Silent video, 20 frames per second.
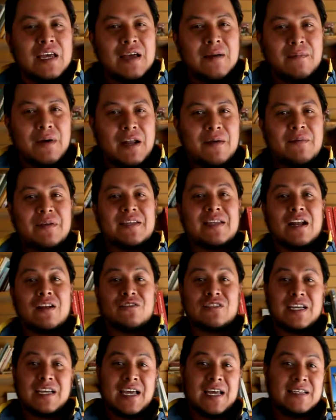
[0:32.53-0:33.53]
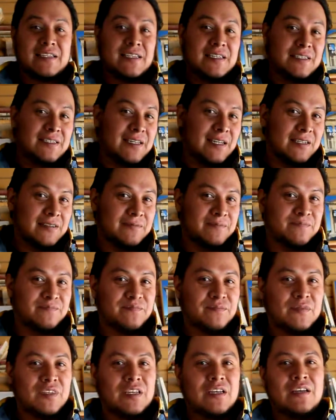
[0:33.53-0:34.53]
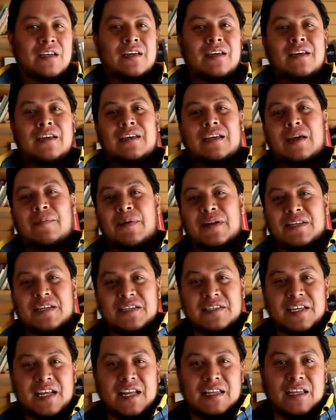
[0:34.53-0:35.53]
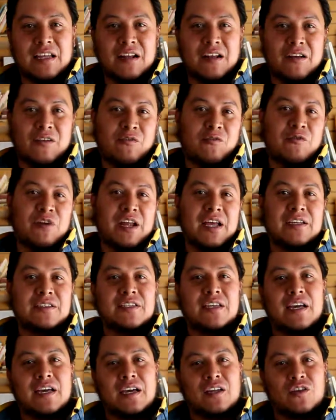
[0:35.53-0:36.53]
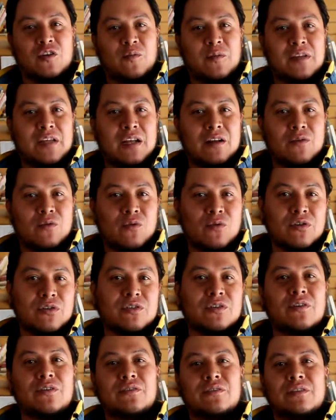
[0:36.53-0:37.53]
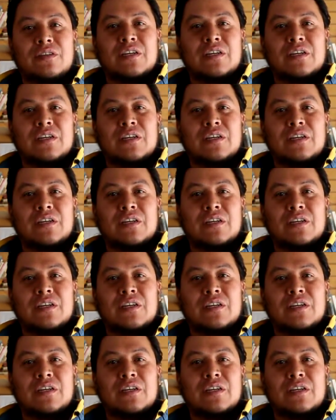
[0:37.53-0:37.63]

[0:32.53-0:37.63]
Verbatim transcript: para invitarlos a que asistan, que presencien la teleconferencia, que tomen el curso